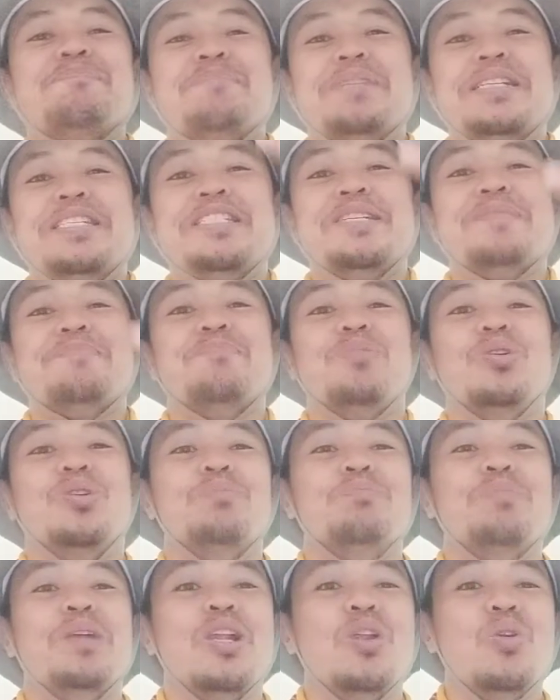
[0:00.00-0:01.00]
menjemput
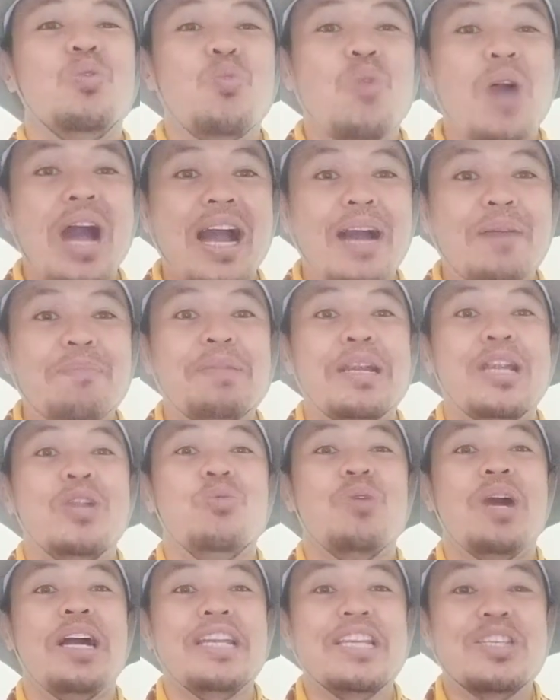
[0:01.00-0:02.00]
peluang
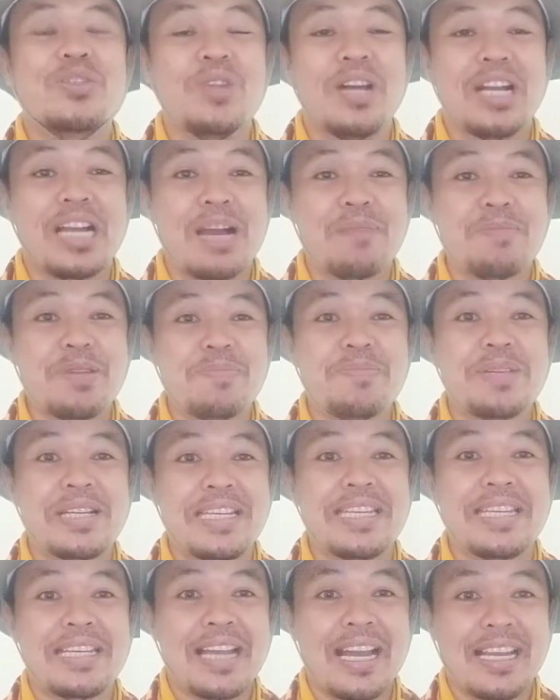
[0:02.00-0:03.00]
peluangnya sudah kami
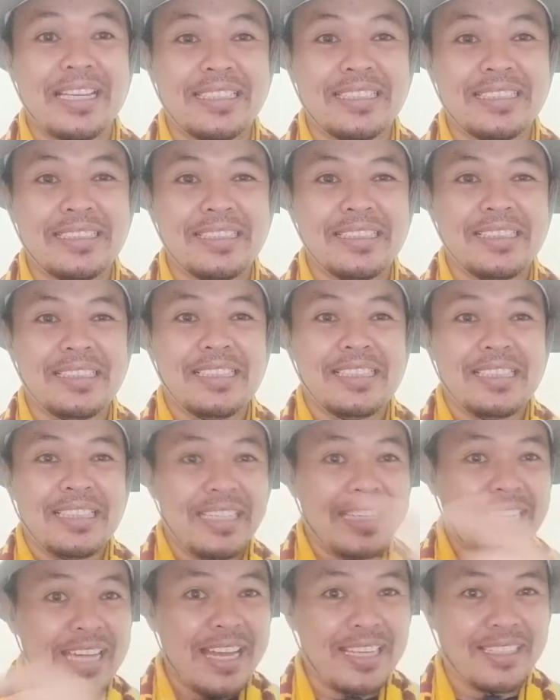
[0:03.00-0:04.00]
berikan
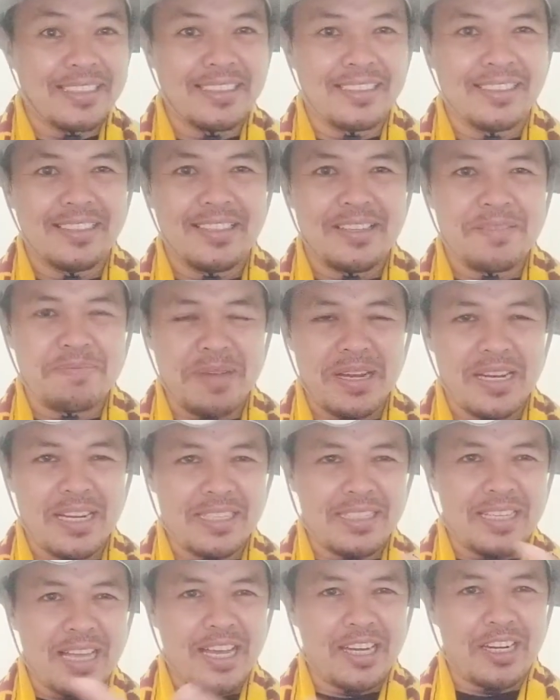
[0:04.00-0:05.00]
ingat pada
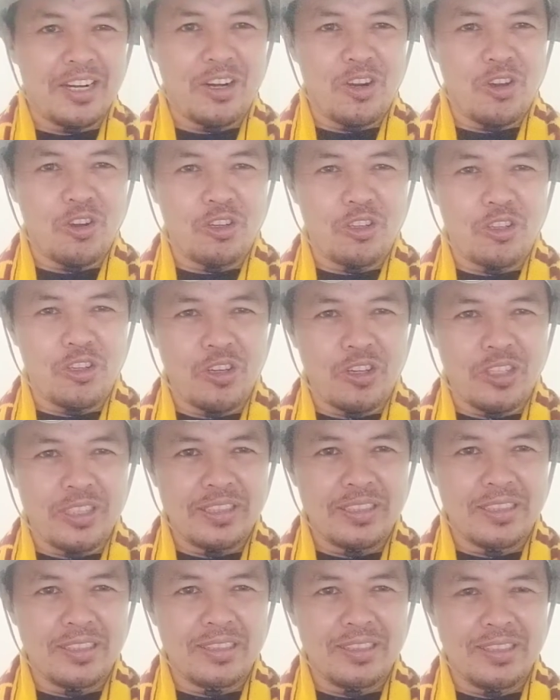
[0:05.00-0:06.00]
saat lockdown
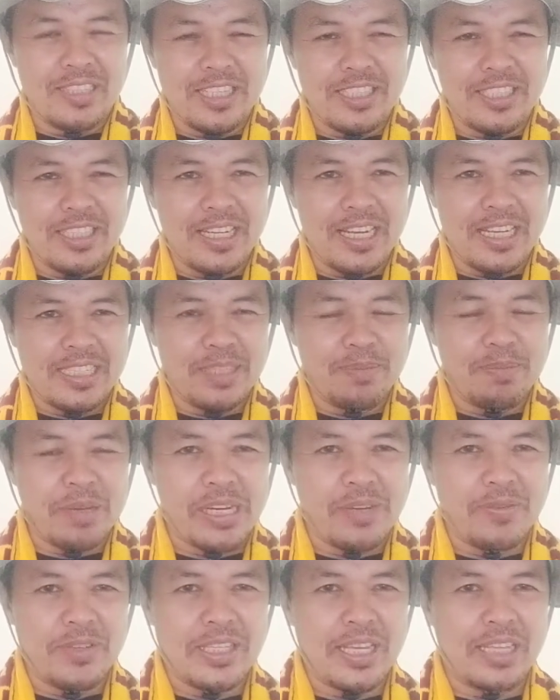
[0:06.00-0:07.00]
destinasi
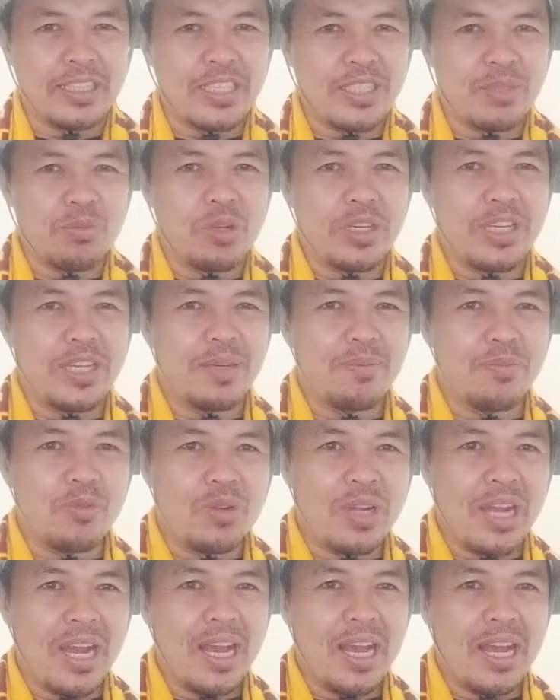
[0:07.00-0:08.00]
pariwisata semuanya
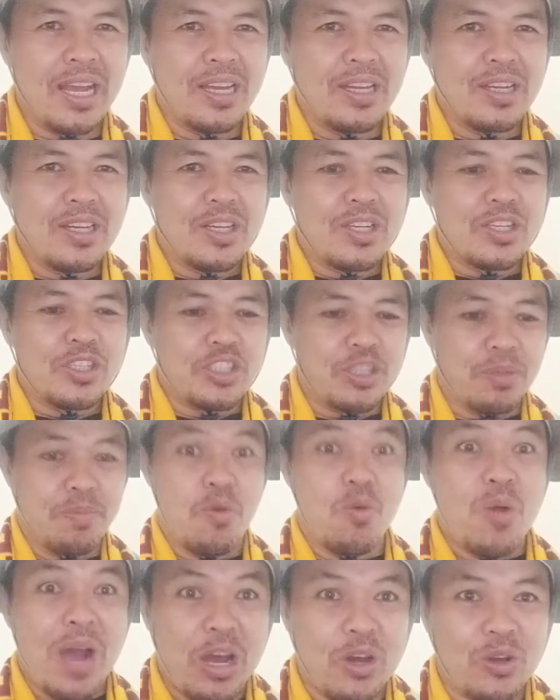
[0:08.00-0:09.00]
dibuka
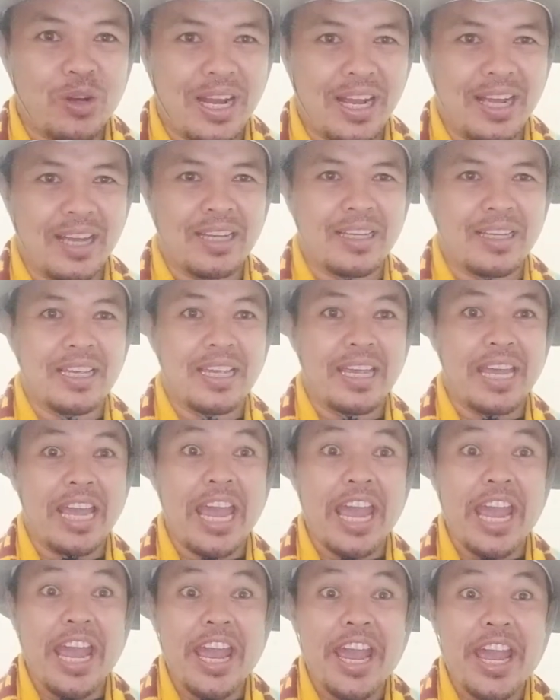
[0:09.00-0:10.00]
semua orang,
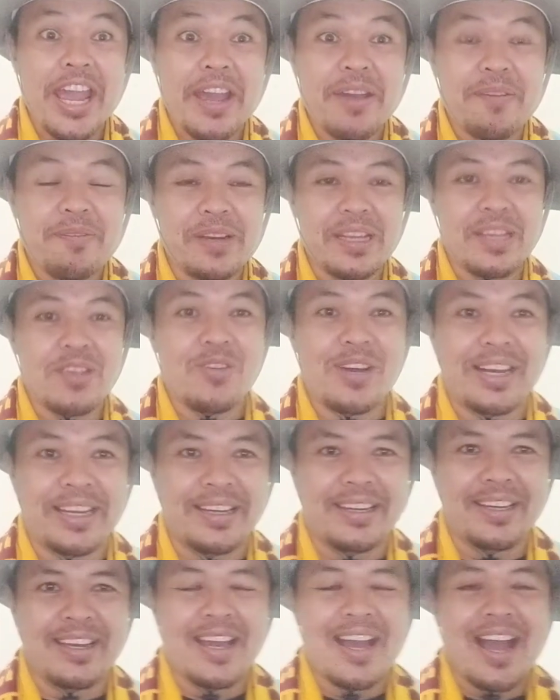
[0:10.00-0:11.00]
everyone
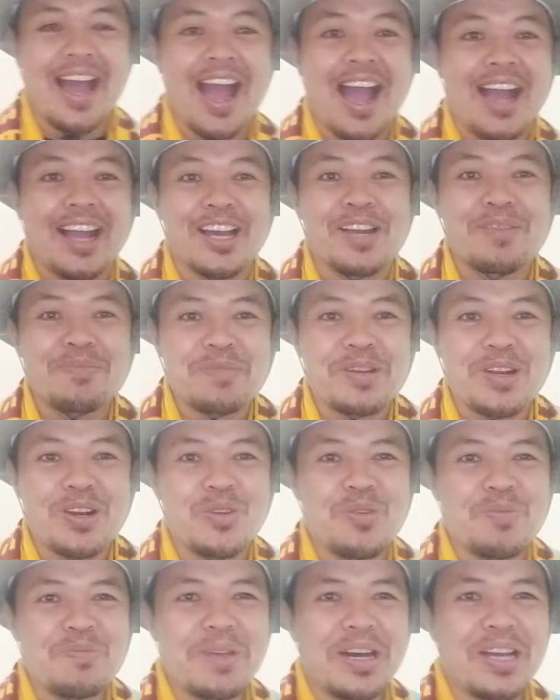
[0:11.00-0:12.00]
akan
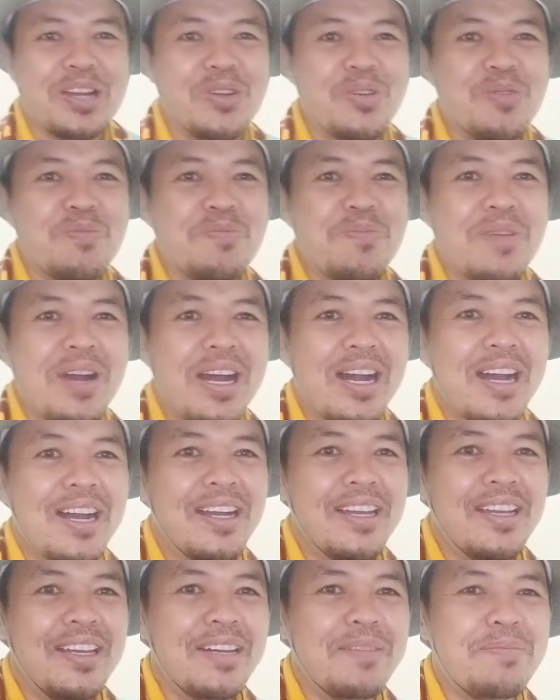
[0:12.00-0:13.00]
berlomba-lomba
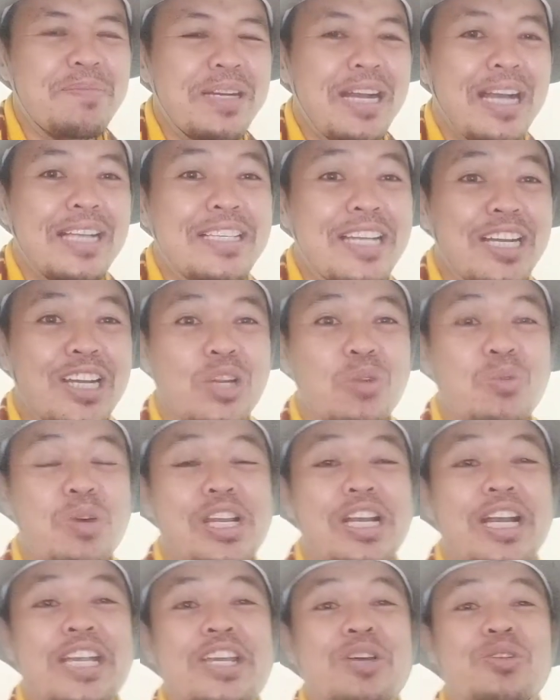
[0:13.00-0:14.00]
ya mengajak
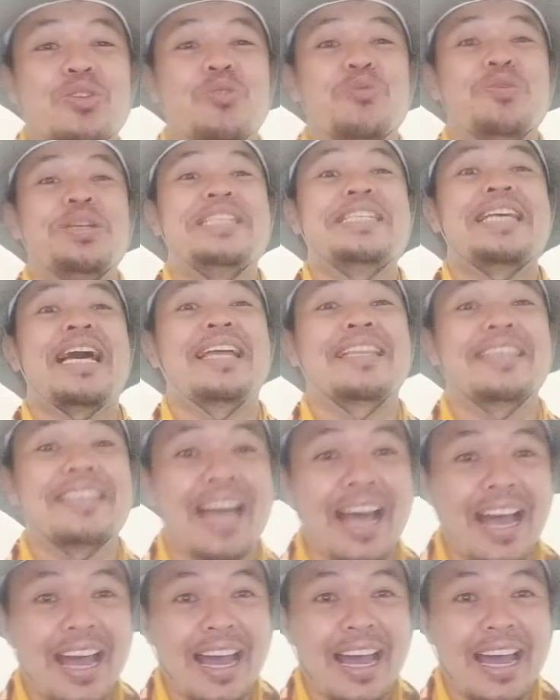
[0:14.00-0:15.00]
keluarganya untuk
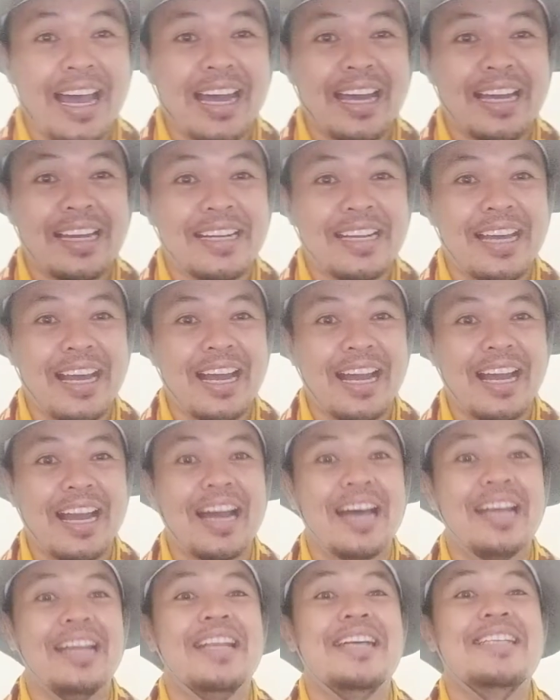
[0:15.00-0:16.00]
wisata. Nah,
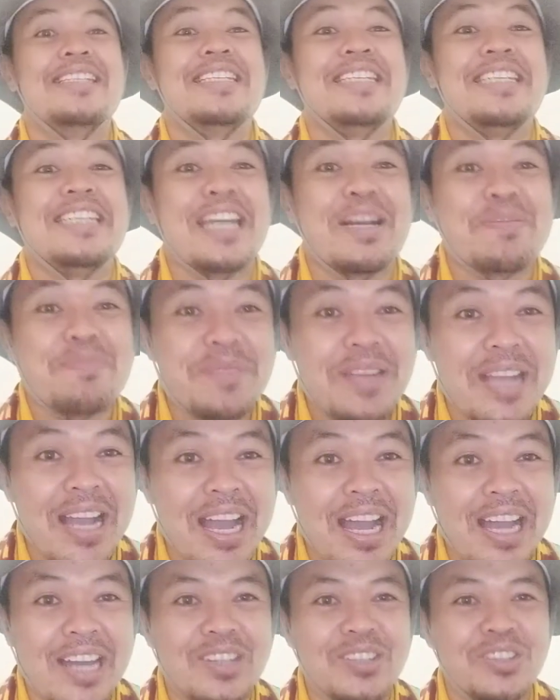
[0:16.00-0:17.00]
Anda siap
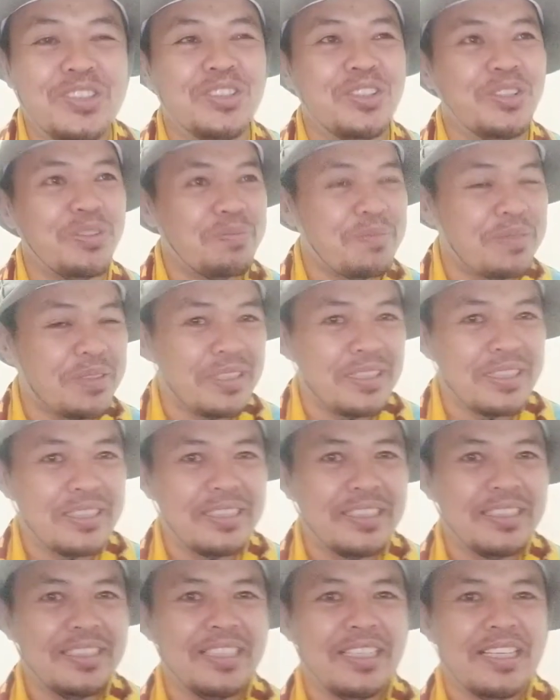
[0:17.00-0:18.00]
nggak untuk
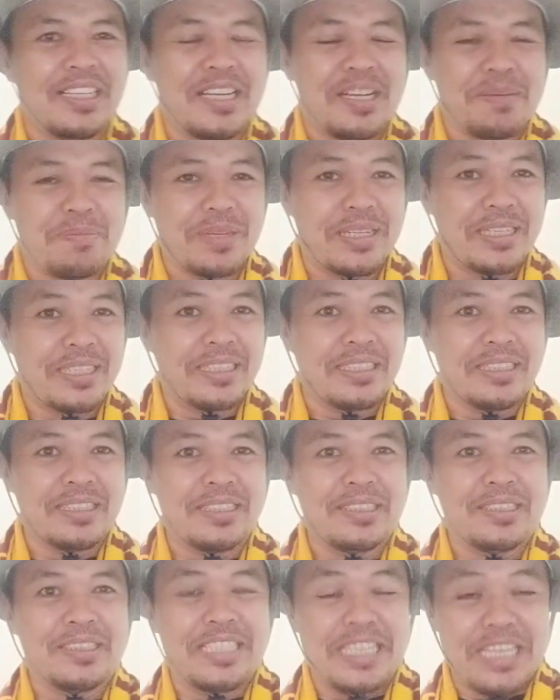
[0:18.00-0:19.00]
me
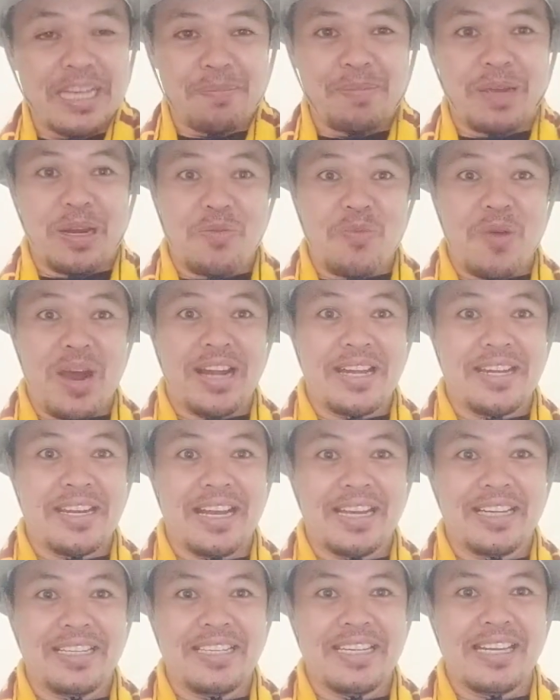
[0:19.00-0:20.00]
menyiapkan
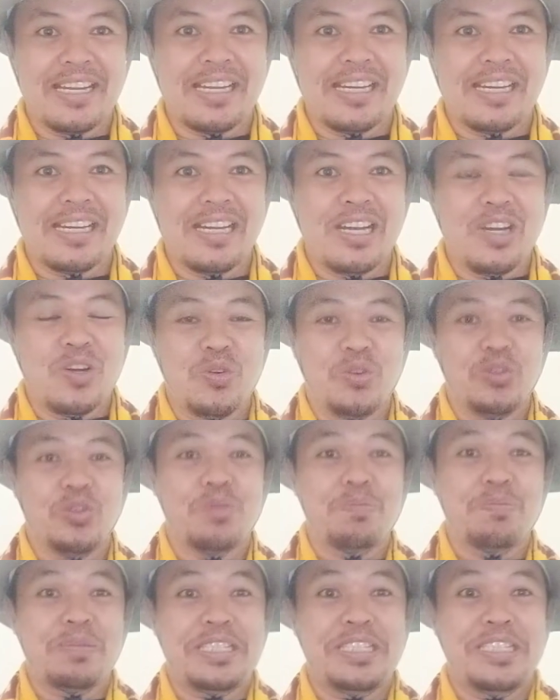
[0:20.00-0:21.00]
wadahnya,
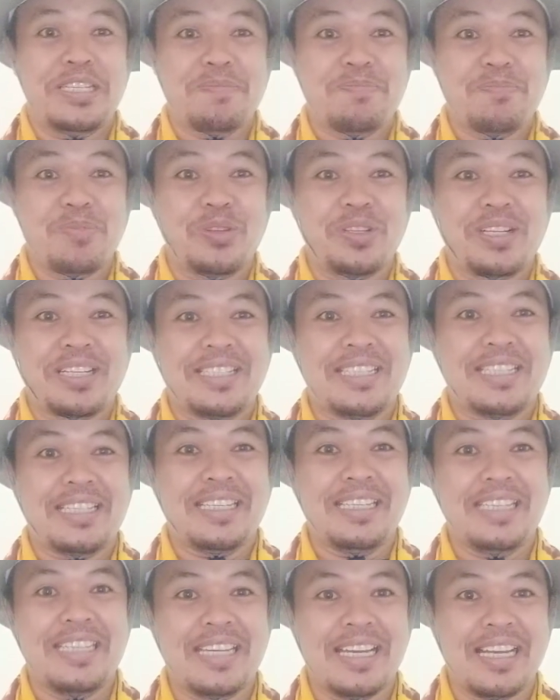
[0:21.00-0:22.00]
untuk menjemput
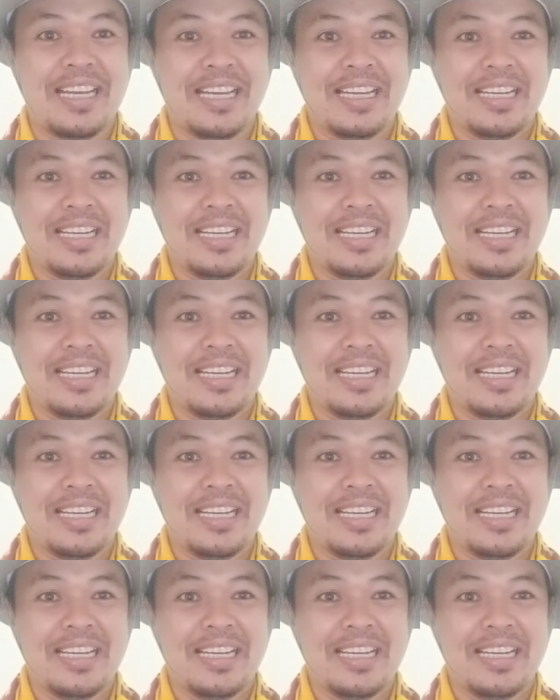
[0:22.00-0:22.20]
rezekinya?